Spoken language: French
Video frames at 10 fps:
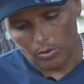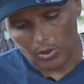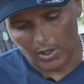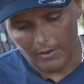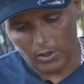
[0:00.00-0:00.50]

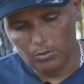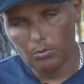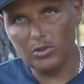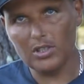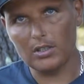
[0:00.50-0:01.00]
donc avec une
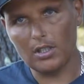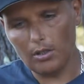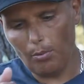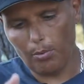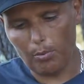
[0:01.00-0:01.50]
mousse à
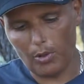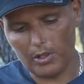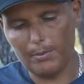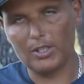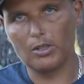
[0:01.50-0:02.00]
l'intérieur pour
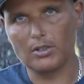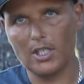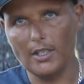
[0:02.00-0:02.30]
pouvoir y mettre notre